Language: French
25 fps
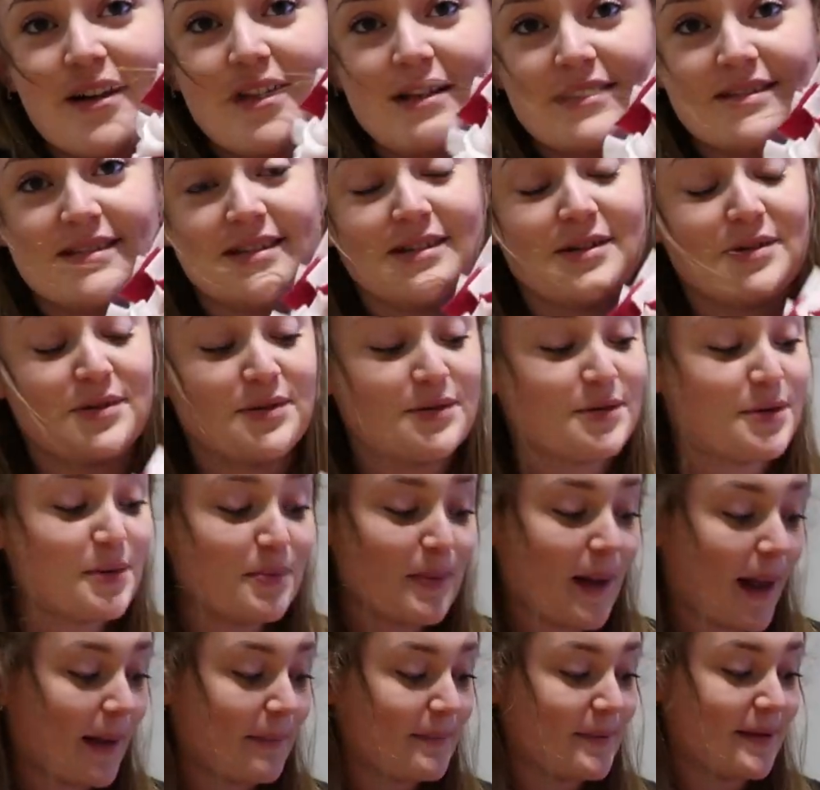C'est
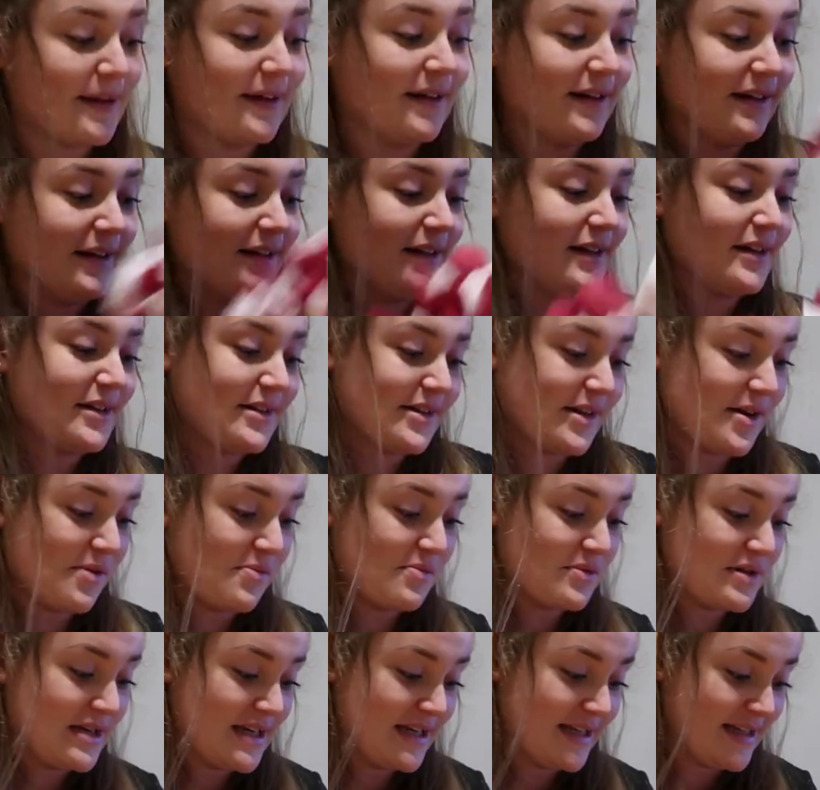super bien,
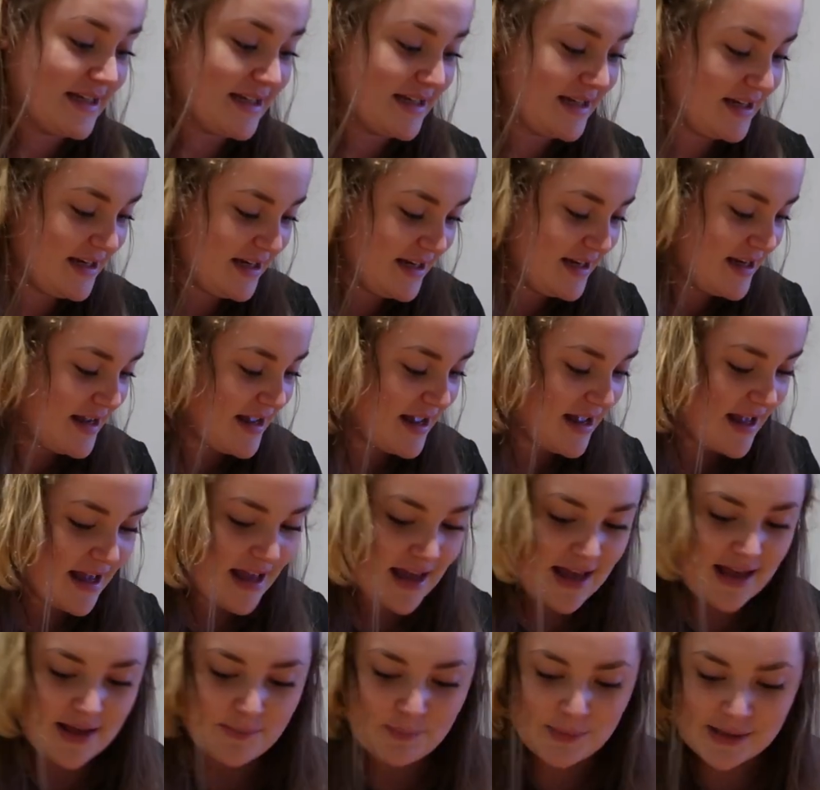comme je l'ai dit.
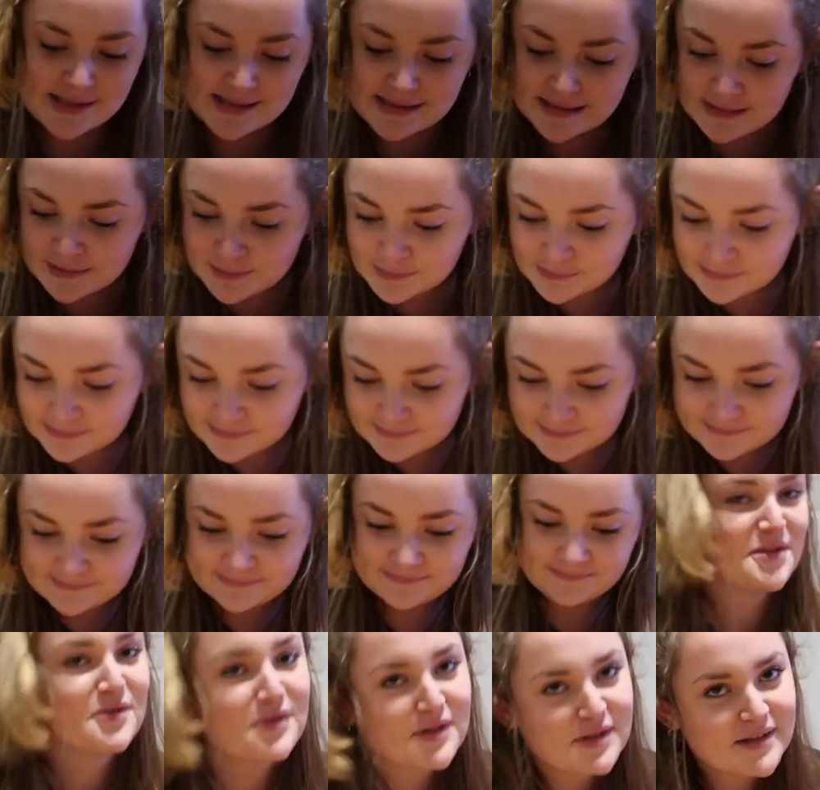Mais c'est
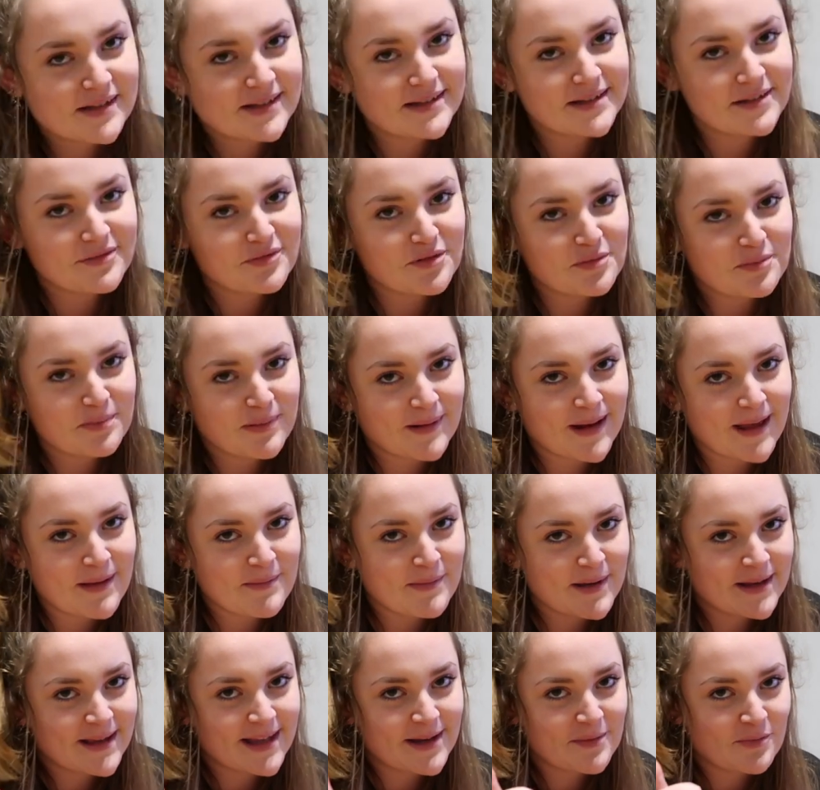long. Donc s'il vous plaît,
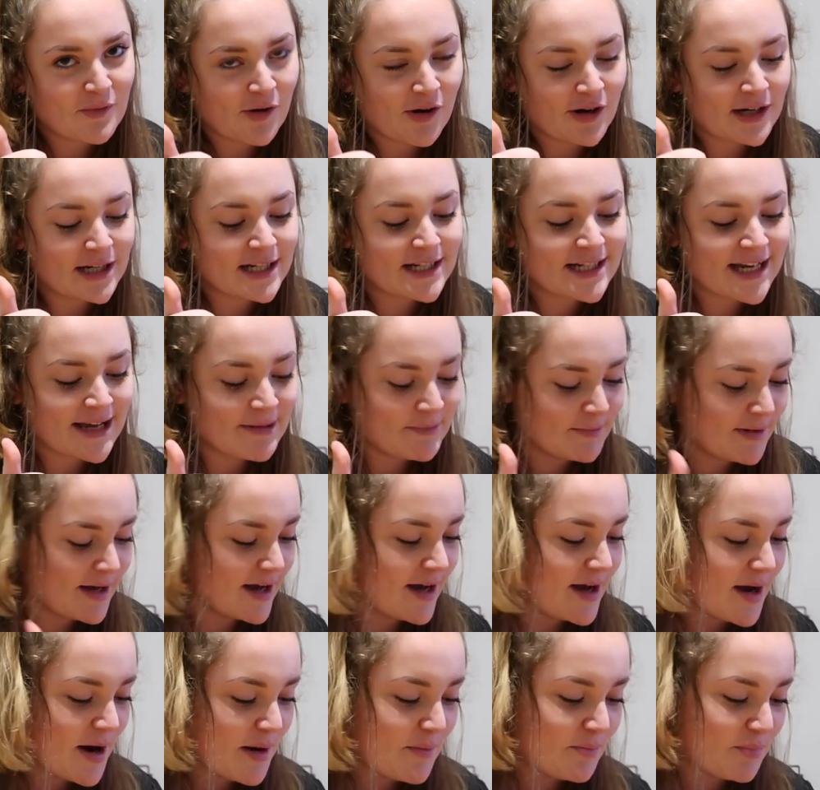mettez-moi un j'aime
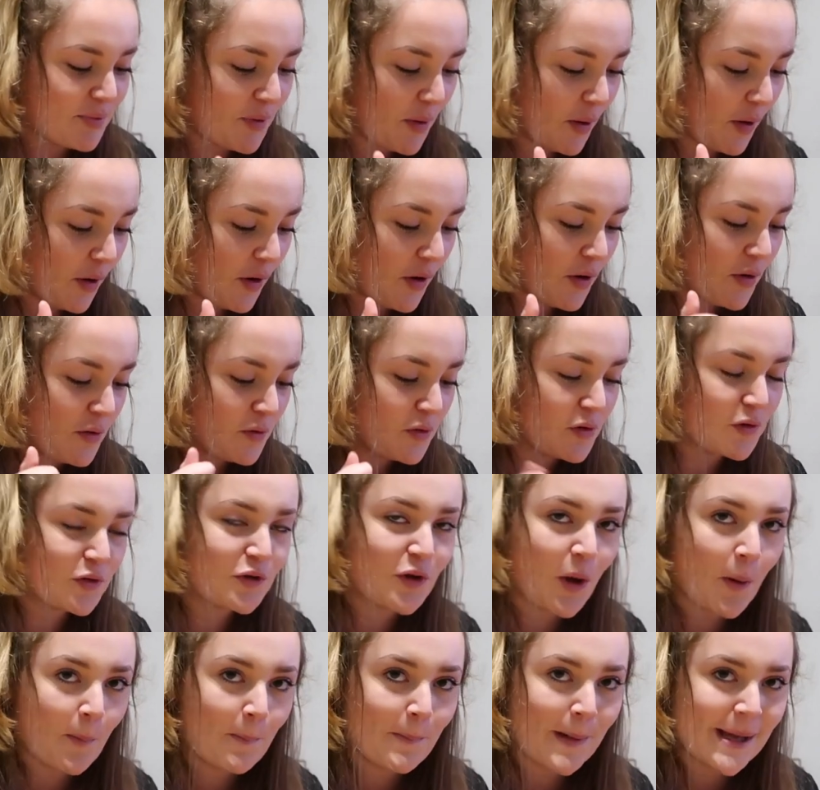pour euh, le
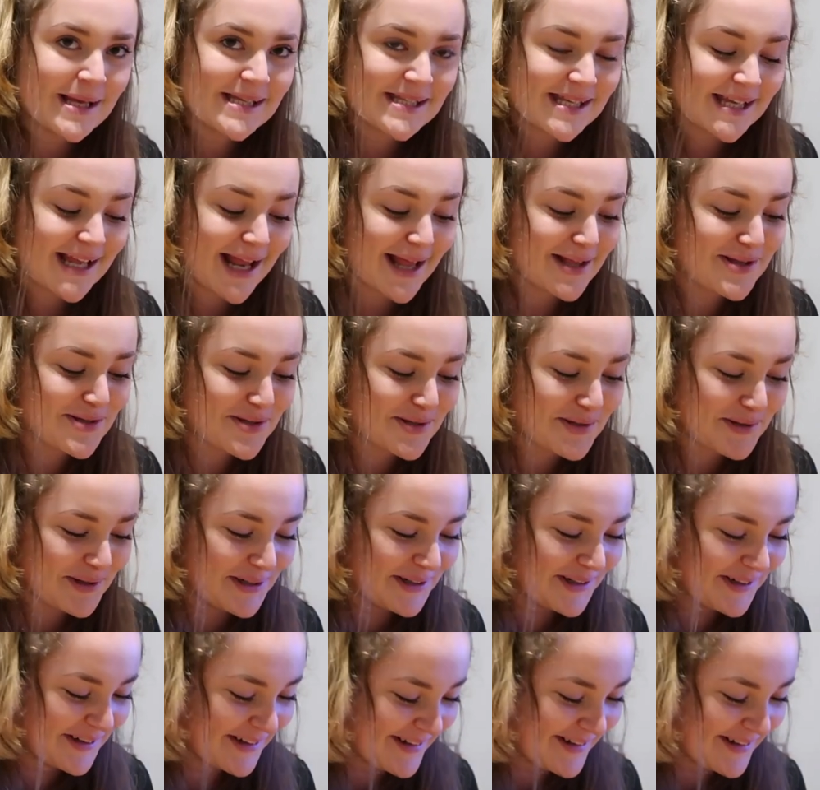temps passé là-dessus.